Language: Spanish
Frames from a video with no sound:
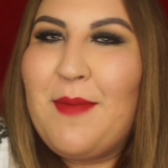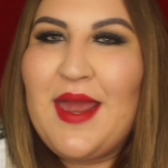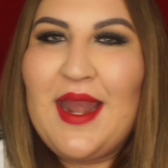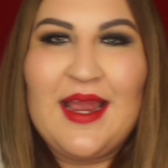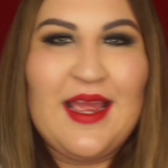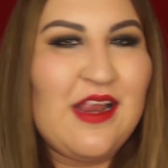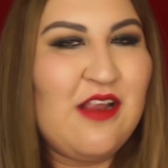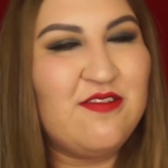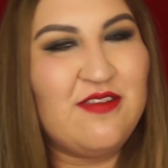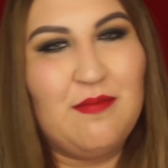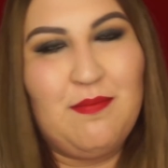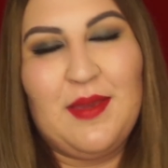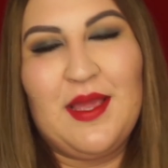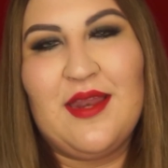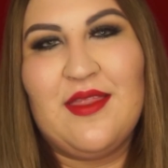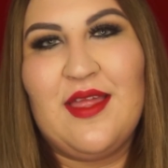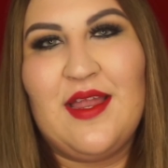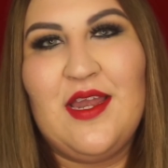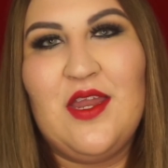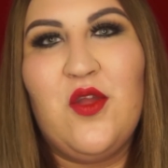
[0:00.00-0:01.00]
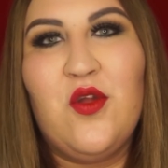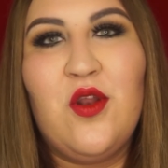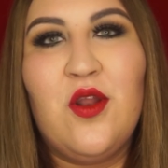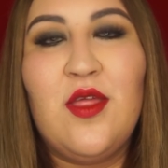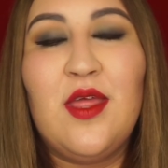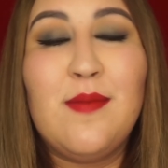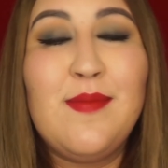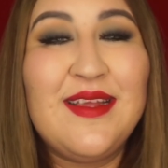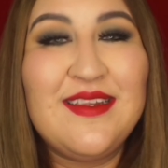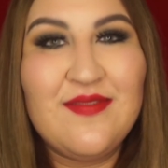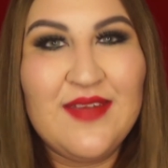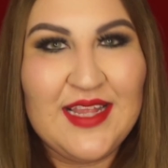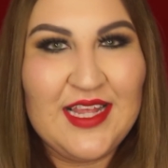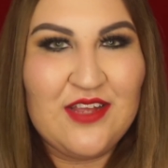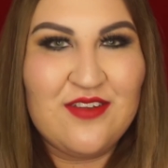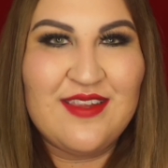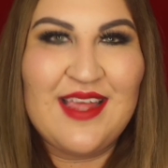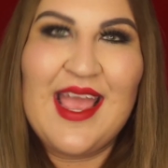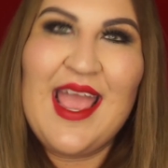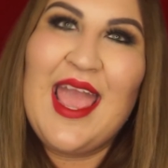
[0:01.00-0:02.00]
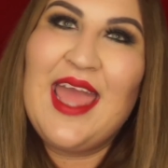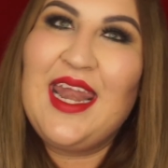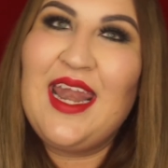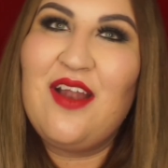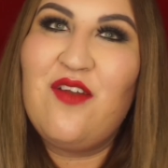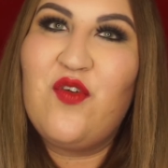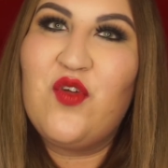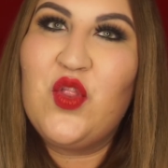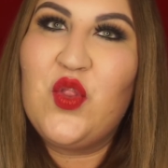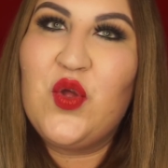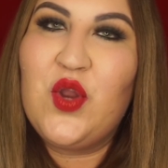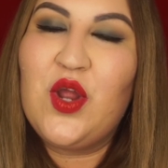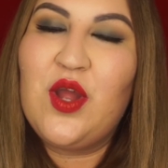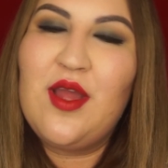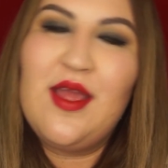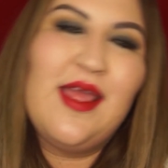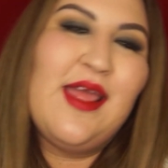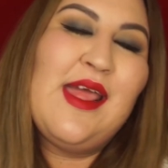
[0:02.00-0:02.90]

para que no se pierdan ni uno de mis videos en el futuro.